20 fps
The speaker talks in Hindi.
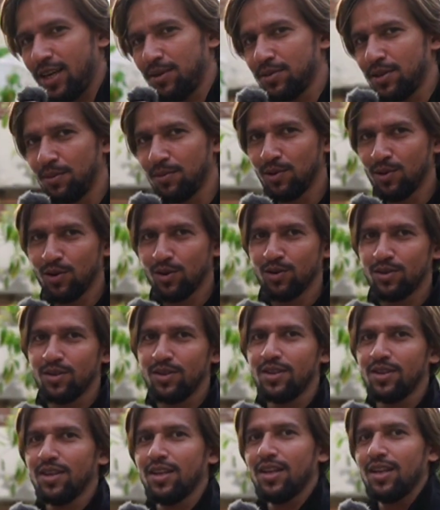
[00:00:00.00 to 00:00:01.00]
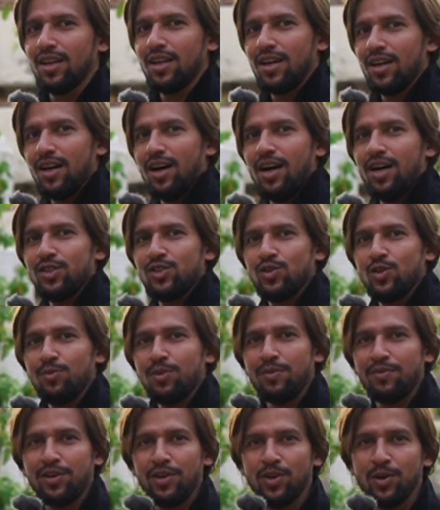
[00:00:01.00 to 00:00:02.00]
हैं आप सब लोग आज जो
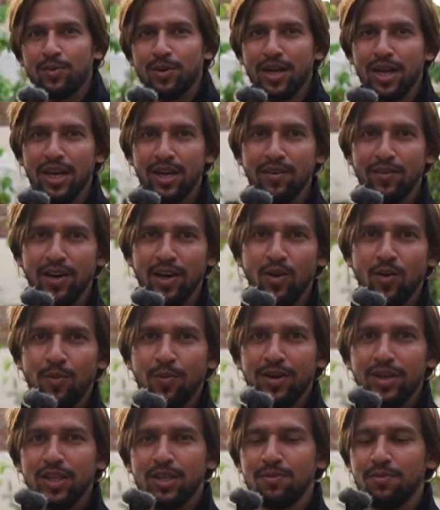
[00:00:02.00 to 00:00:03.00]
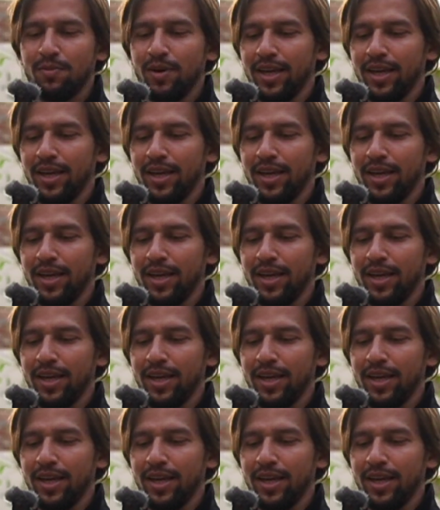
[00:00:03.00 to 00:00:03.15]
मैं वीडियो बनाने वाला हूँ अपने इस